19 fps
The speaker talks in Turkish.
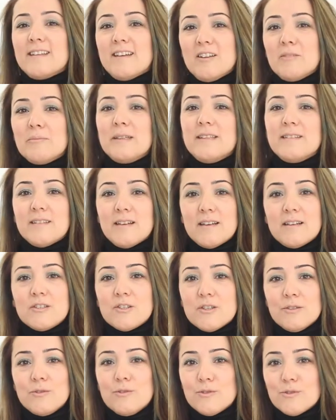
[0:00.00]
almayı
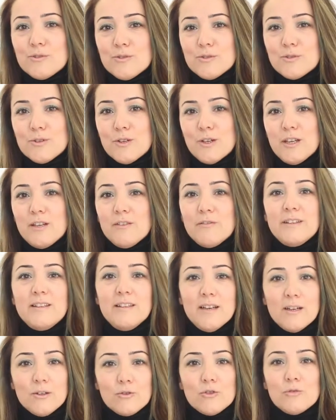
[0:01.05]
tercih ediyoruz ve
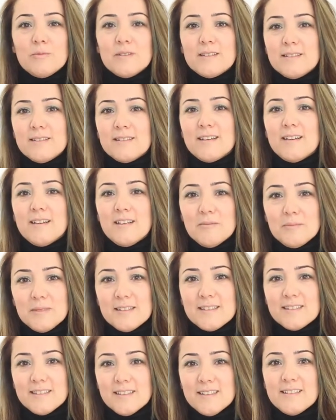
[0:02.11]
diğer kurumların da
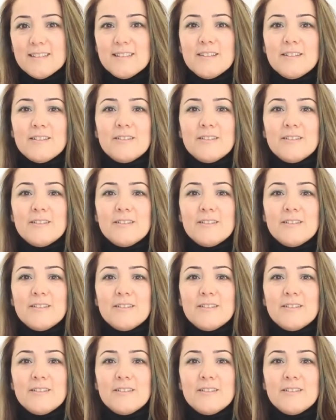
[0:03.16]
almalarına